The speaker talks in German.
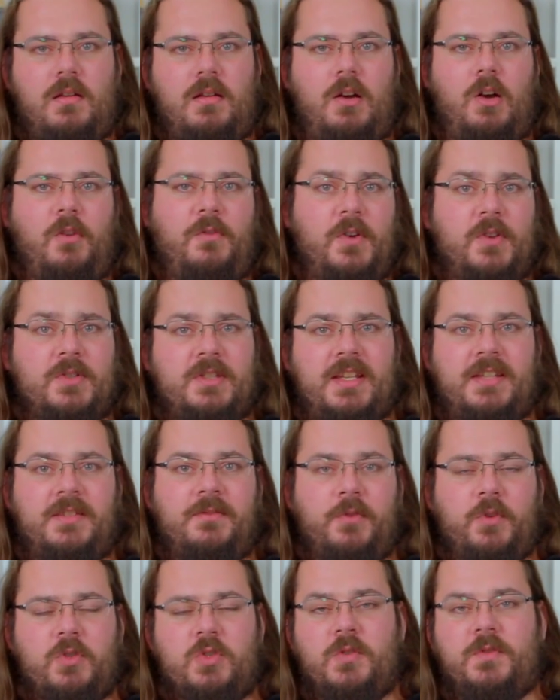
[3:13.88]
Auch für
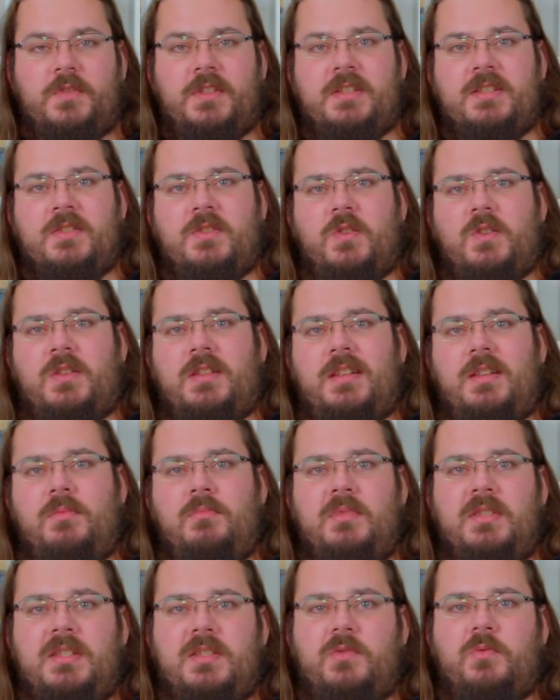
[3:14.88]
ausreichend Frischluft ist gesorgt,
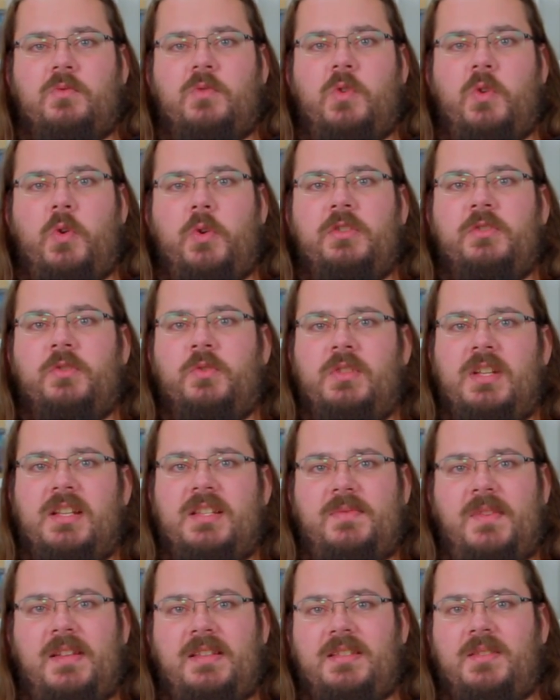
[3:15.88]
denn bis zu
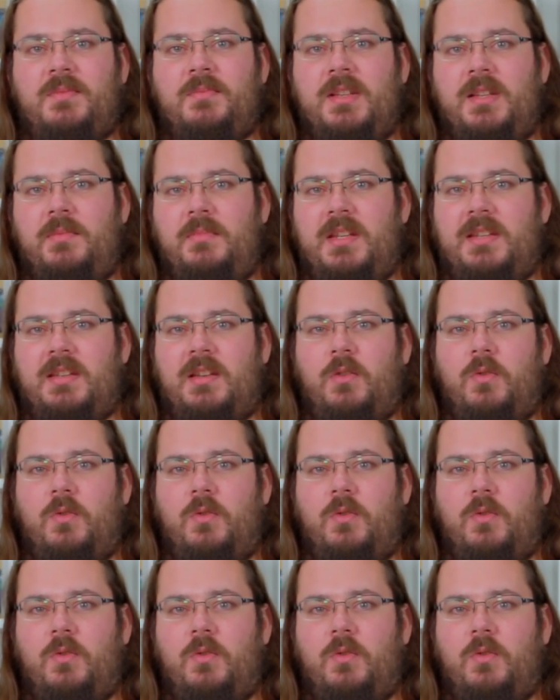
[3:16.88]
920 mm